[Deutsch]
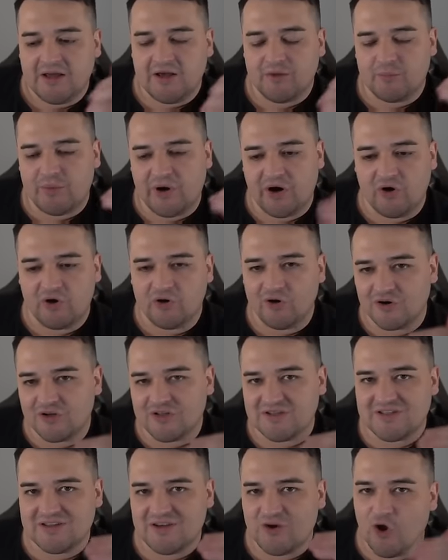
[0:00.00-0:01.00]
Äh,
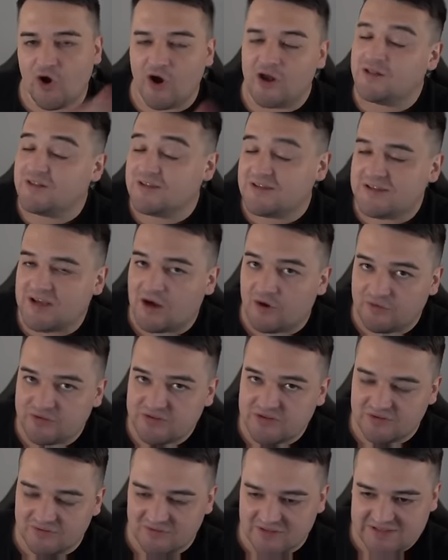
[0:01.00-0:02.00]
Paradox hört nicht auf
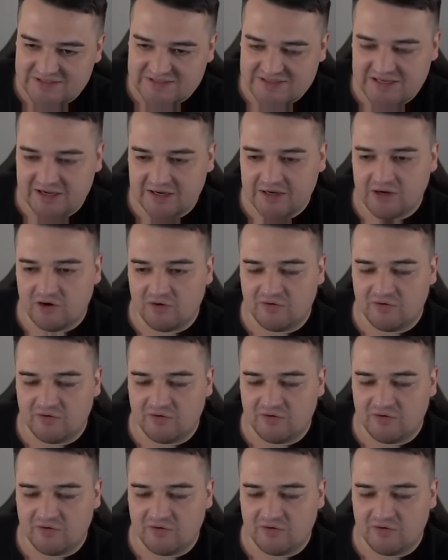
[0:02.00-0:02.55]
zu investieren,